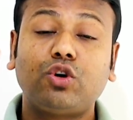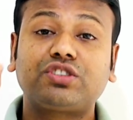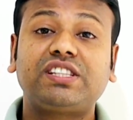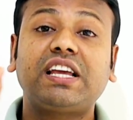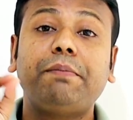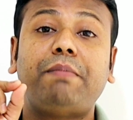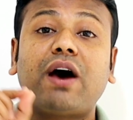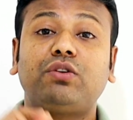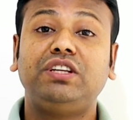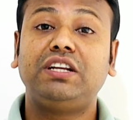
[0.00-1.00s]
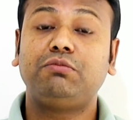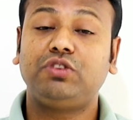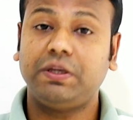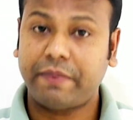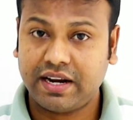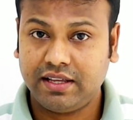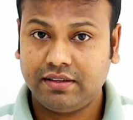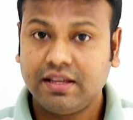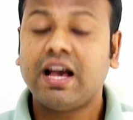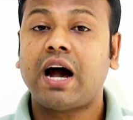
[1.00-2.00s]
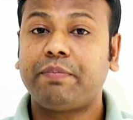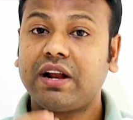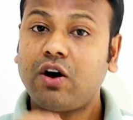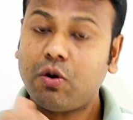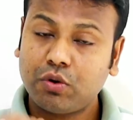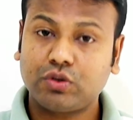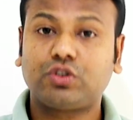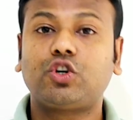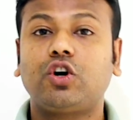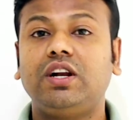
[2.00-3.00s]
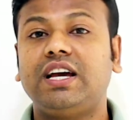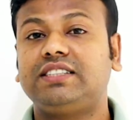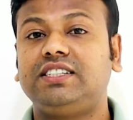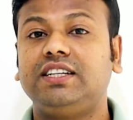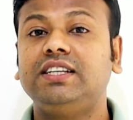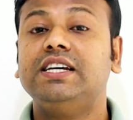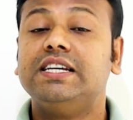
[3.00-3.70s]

দশ থেকে বারো দিনের মধ্যে পারে আপনারা অবগত সকলে আছেন